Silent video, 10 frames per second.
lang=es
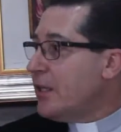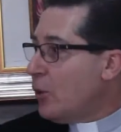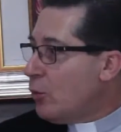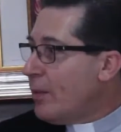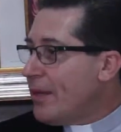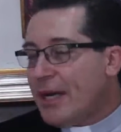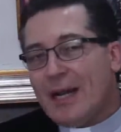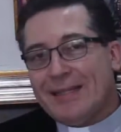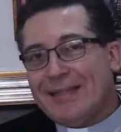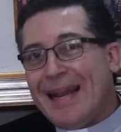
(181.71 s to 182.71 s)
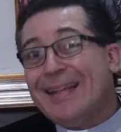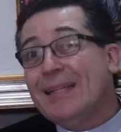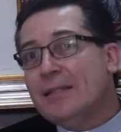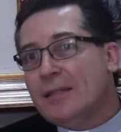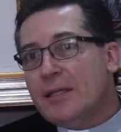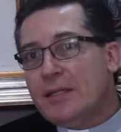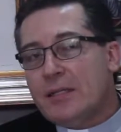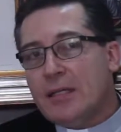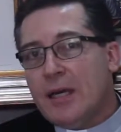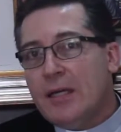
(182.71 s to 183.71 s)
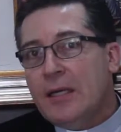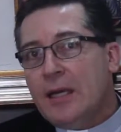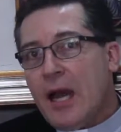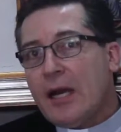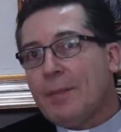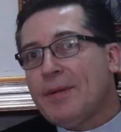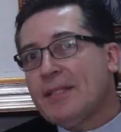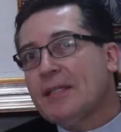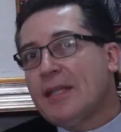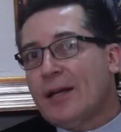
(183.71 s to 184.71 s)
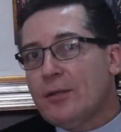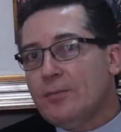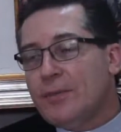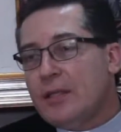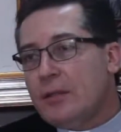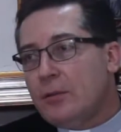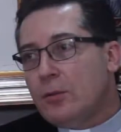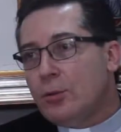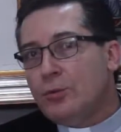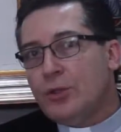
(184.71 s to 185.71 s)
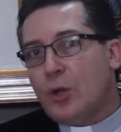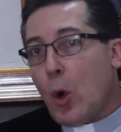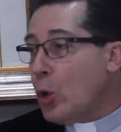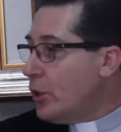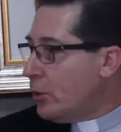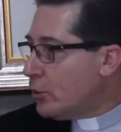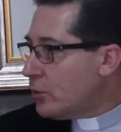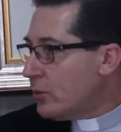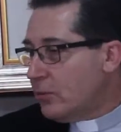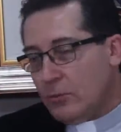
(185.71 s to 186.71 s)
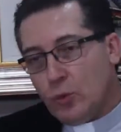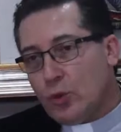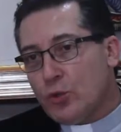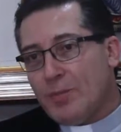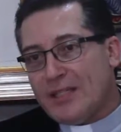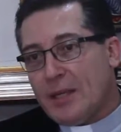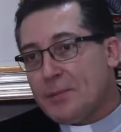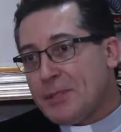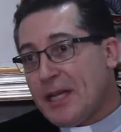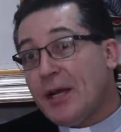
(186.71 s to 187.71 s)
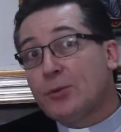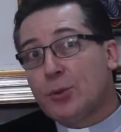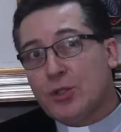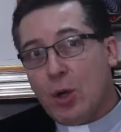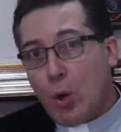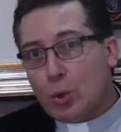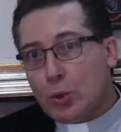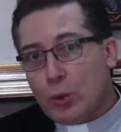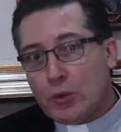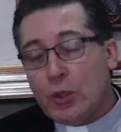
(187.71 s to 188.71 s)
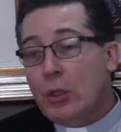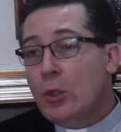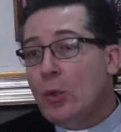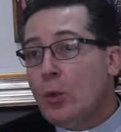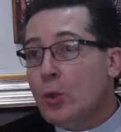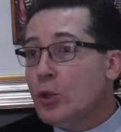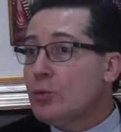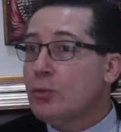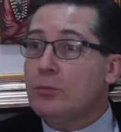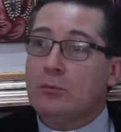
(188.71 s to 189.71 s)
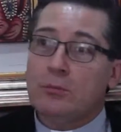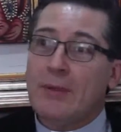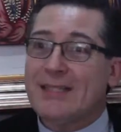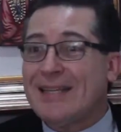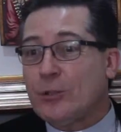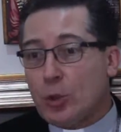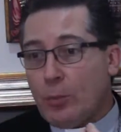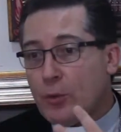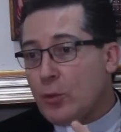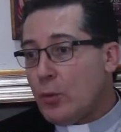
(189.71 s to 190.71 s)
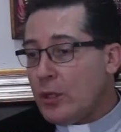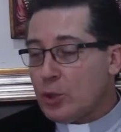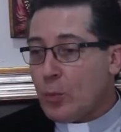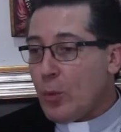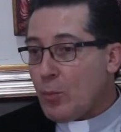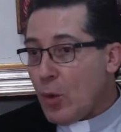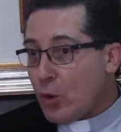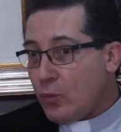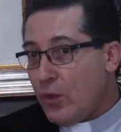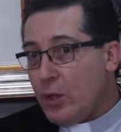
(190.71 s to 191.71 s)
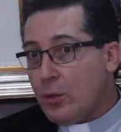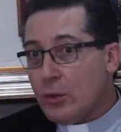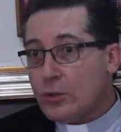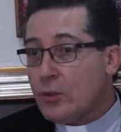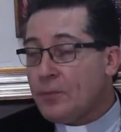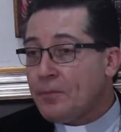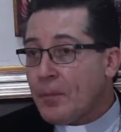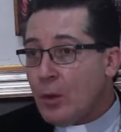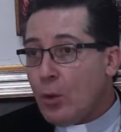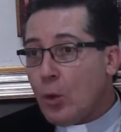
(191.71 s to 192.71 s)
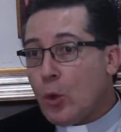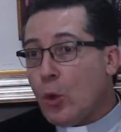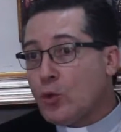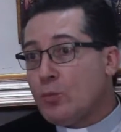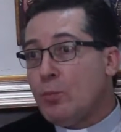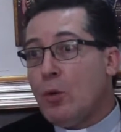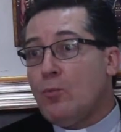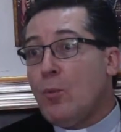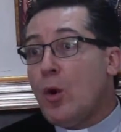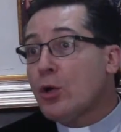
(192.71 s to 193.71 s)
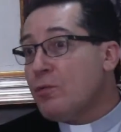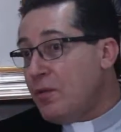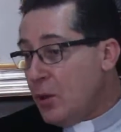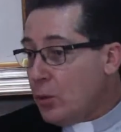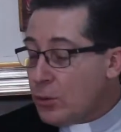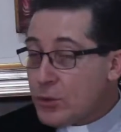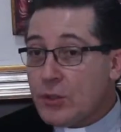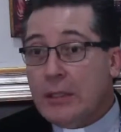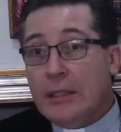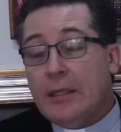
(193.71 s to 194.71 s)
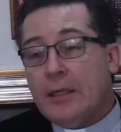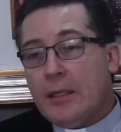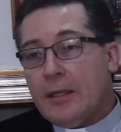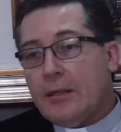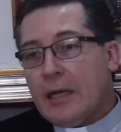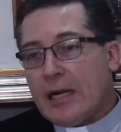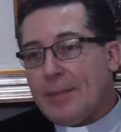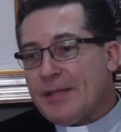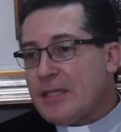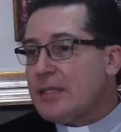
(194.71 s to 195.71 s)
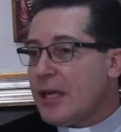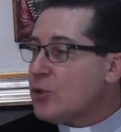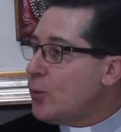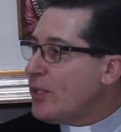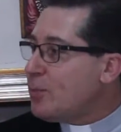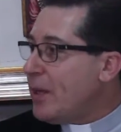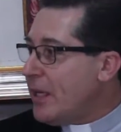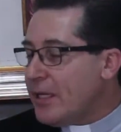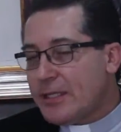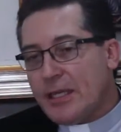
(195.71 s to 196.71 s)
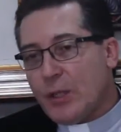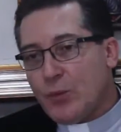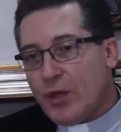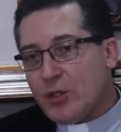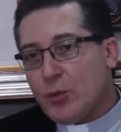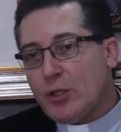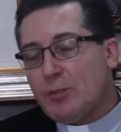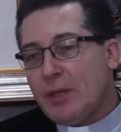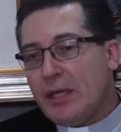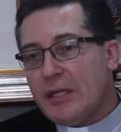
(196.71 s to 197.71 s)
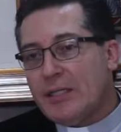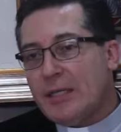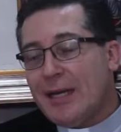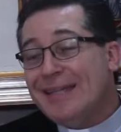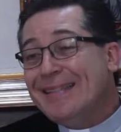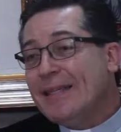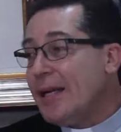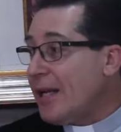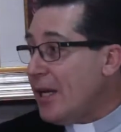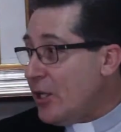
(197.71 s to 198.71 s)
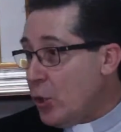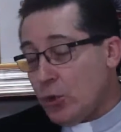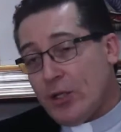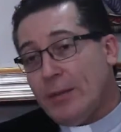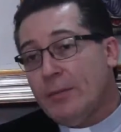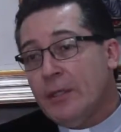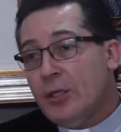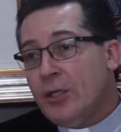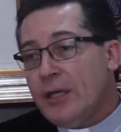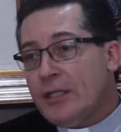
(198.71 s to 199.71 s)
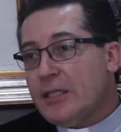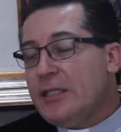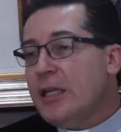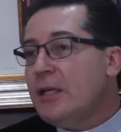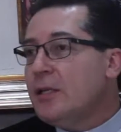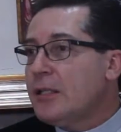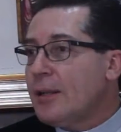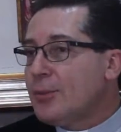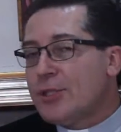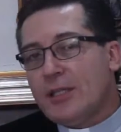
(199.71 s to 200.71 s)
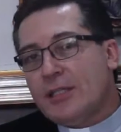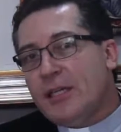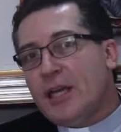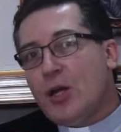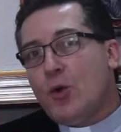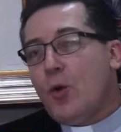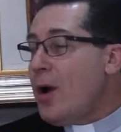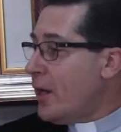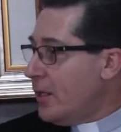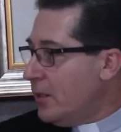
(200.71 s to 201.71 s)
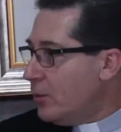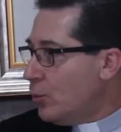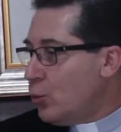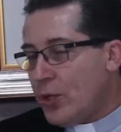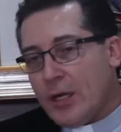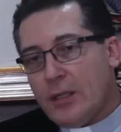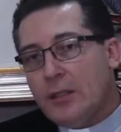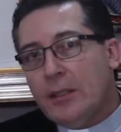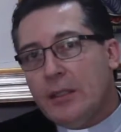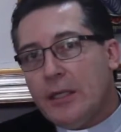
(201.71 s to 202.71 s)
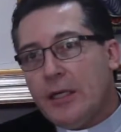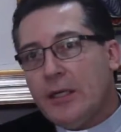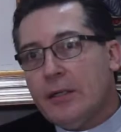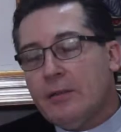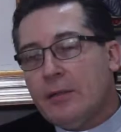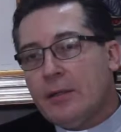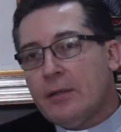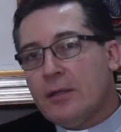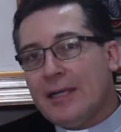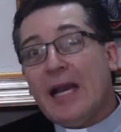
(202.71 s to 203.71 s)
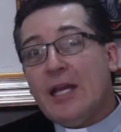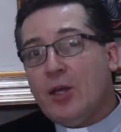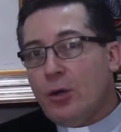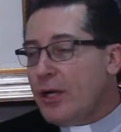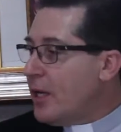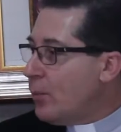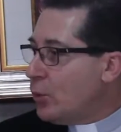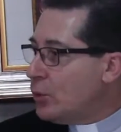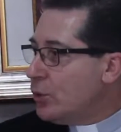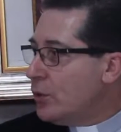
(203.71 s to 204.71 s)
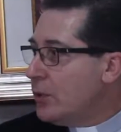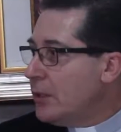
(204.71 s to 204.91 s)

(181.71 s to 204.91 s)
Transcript: de alguna manera la tendencia a representar con códigos, unos más abstractos que otros, unos más antropomórficos o cosmomórficos, eh, a representar su experiencia de fe, su experiencia religiosa. Es decir, que tenemos que decir que no hay una eh, religión en el mundo